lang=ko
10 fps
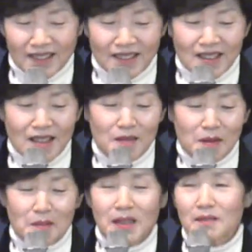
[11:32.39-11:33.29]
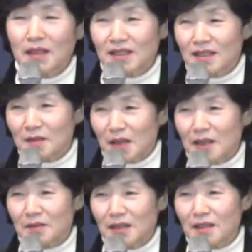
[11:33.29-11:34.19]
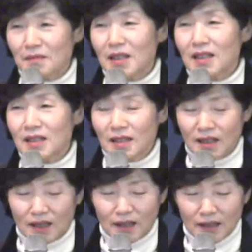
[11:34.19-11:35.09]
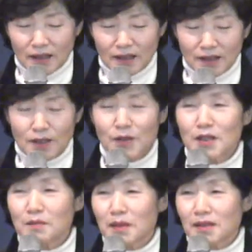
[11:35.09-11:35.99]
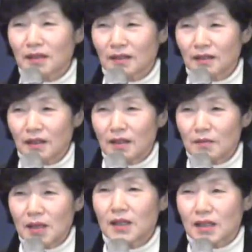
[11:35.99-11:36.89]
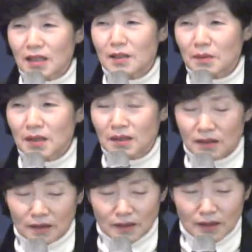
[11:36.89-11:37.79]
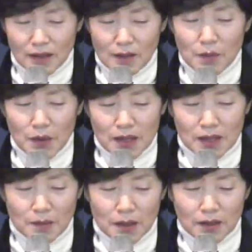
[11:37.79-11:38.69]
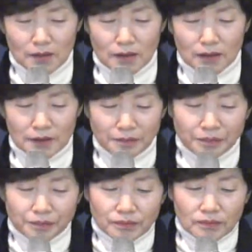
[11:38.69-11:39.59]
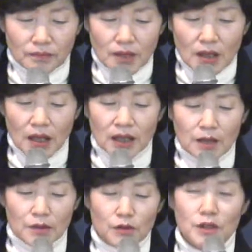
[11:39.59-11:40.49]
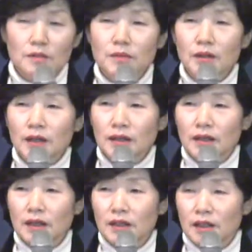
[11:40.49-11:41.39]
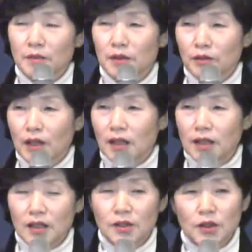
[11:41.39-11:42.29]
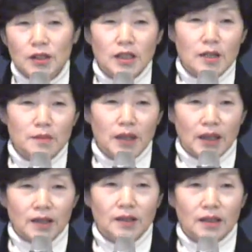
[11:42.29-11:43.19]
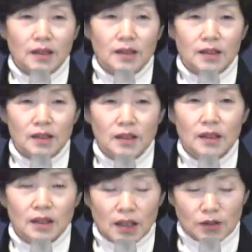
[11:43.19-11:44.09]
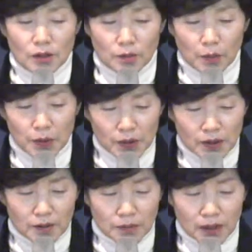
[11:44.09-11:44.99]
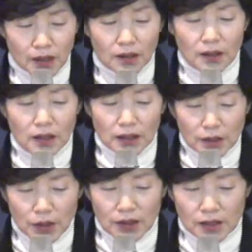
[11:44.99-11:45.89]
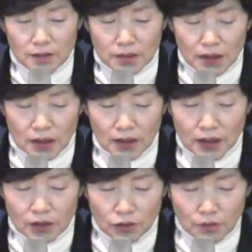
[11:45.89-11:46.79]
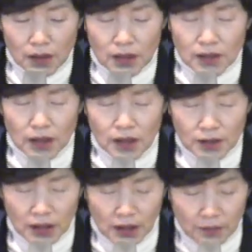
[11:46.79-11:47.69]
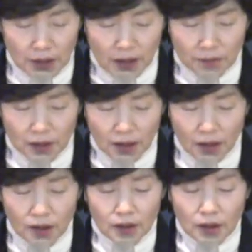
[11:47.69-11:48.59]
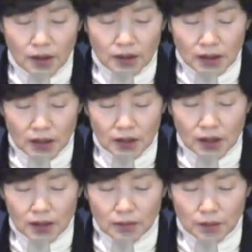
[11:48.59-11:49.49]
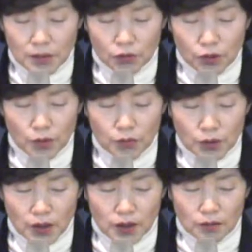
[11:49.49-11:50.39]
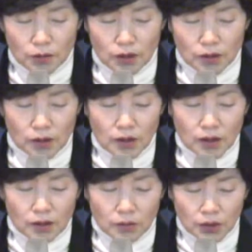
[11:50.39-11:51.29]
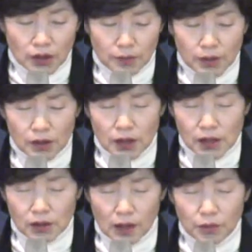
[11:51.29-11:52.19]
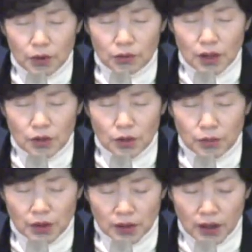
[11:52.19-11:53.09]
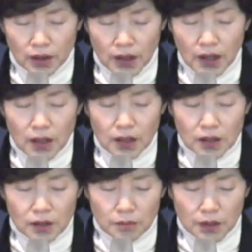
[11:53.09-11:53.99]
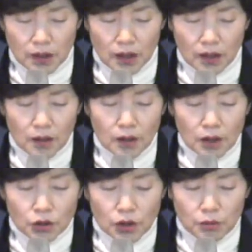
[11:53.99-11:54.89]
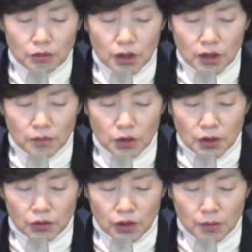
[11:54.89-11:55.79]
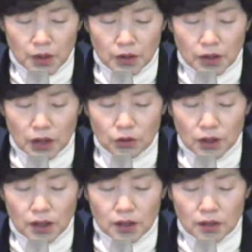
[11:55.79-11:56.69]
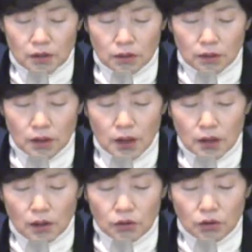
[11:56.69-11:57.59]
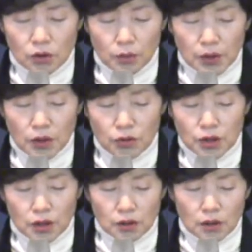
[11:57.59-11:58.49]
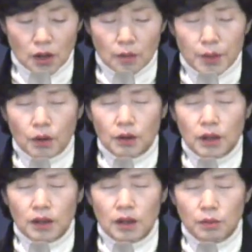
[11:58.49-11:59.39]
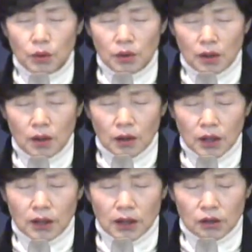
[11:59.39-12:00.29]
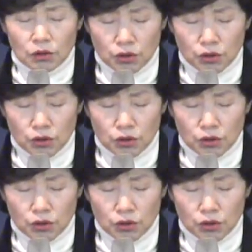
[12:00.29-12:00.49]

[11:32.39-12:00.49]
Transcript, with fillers: 새해 복 많이 받으시기 바랍니다. 미리 인사 어, 드리고 싶어서 메리 크리스마스 행복하시기 바라고요. 하나님이 주시는 평강이 여러분과 저희 삶에 가득하게 되기를 간절히 복비로 드립니다. 기도하겠습니다. 은혜가 충만하신 하나님 참 감사합니다. 세상에 살다 보면 두려움도 생기고요. 염려가 앞을 가려서 아무것도 할 수 없을 때가 있습니다. 주님은 우리에게 염려와 두려움에서 자유하게 하시려고 성령을 보내주시고 평강의 복을 허락하여